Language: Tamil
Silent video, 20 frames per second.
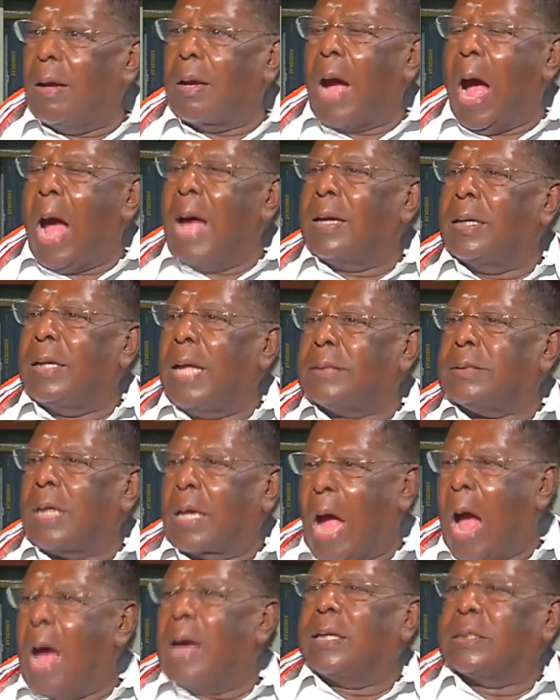காங்கிரஸ்
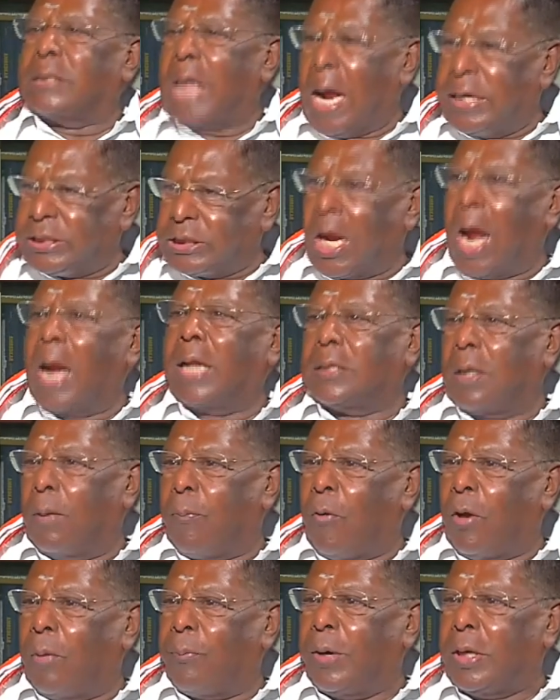காங்கிரஸ் ஆட்சி காலத்தில்
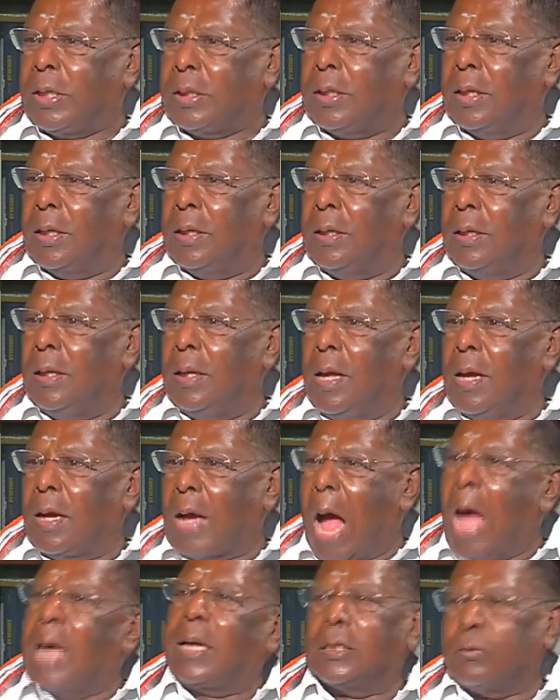போடப்பட்டது
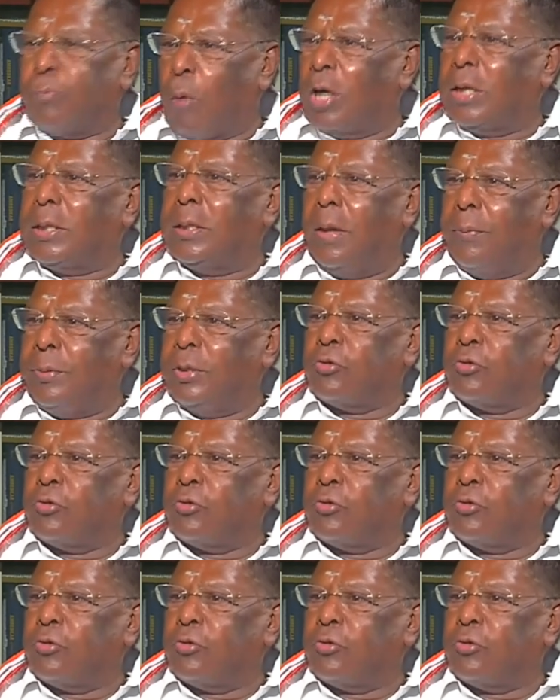காங்கிரஸ் போட்டதுன்னு எப்படி